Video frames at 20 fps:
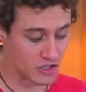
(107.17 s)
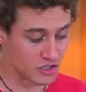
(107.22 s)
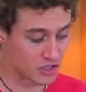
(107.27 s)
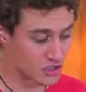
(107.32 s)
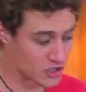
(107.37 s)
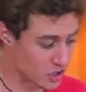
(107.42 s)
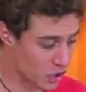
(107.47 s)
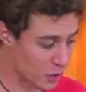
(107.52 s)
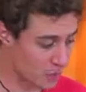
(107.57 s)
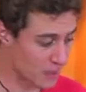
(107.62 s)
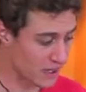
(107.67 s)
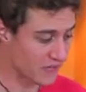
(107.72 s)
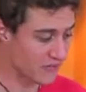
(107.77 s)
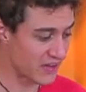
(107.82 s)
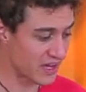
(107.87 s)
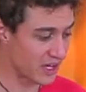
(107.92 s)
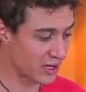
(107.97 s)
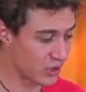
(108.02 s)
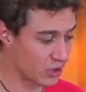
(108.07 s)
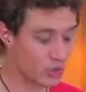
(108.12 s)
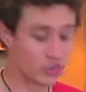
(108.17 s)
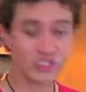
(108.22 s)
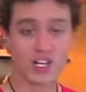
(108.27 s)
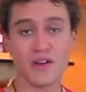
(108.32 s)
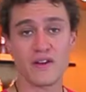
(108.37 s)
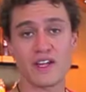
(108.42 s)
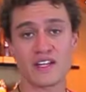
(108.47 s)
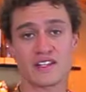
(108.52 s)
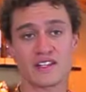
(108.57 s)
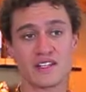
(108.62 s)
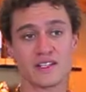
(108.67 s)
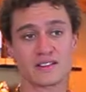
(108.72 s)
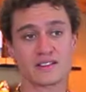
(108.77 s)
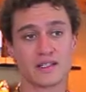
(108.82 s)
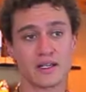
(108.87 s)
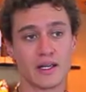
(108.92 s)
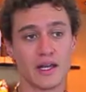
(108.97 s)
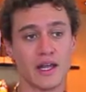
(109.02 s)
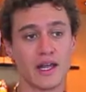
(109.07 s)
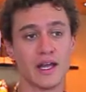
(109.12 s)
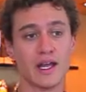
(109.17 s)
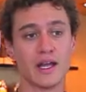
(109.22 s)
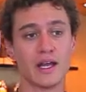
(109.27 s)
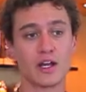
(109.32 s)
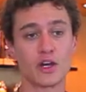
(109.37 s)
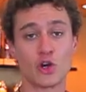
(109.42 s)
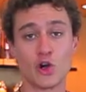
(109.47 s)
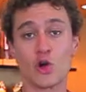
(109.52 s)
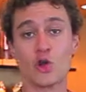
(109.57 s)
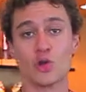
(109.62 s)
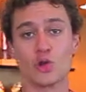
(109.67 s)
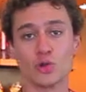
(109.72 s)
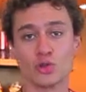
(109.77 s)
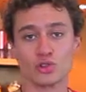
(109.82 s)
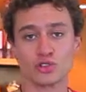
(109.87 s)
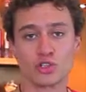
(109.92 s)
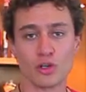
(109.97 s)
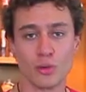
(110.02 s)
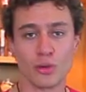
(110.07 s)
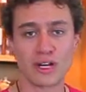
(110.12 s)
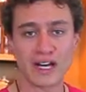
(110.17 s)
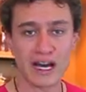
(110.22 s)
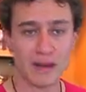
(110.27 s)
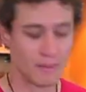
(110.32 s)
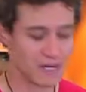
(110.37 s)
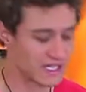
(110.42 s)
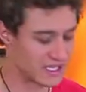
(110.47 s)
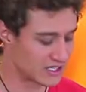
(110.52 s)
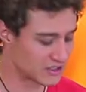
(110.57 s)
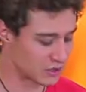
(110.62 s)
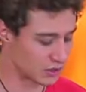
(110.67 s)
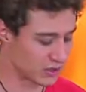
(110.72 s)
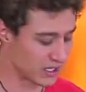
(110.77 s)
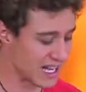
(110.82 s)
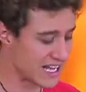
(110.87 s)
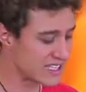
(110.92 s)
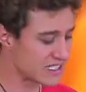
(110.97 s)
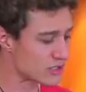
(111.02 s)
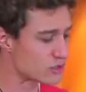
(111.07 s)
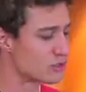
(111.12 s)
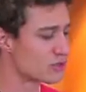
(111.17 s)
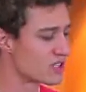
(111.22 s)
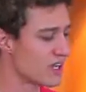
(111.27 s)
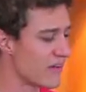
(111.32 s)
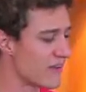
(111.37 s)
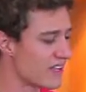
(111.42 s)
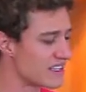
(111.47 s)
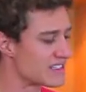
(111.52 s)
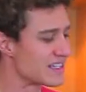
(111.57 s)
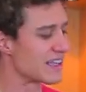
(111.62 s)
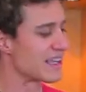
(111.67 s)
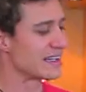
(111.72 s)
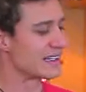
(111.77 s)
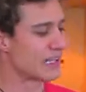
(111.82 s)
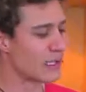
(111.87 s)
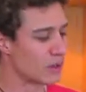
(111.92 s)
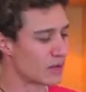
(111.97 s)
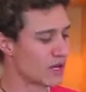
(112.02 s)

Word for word: Yo prefiero los ceviches eh, crudos, como realmente son. Este es un ceviche que tiene